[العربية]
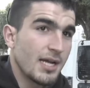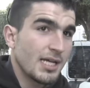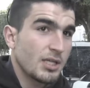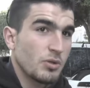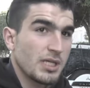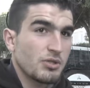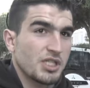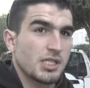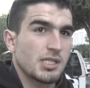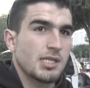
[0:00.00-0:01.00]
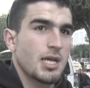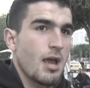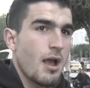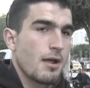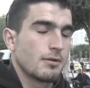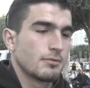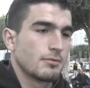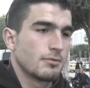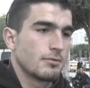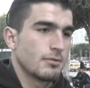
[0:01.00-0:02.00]
انا عندي 21 سنه
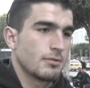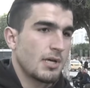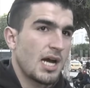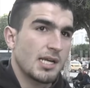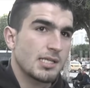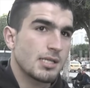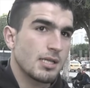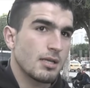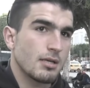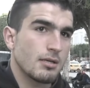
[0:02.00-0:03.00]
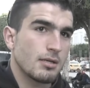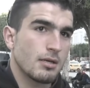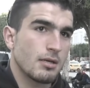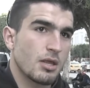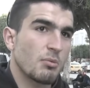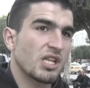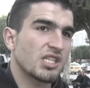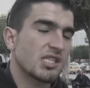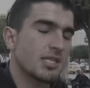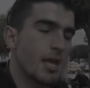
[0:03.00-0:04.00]
عرست 18
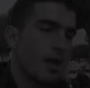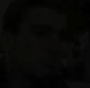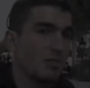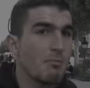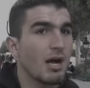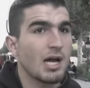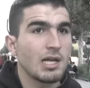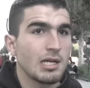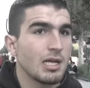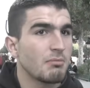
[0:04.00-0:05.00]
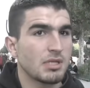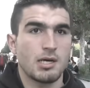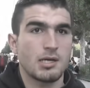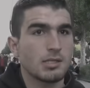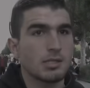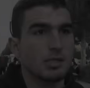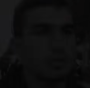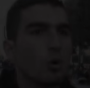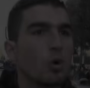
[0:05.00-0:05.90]
آه، سنه بابا قال لي ليه ما تعرستش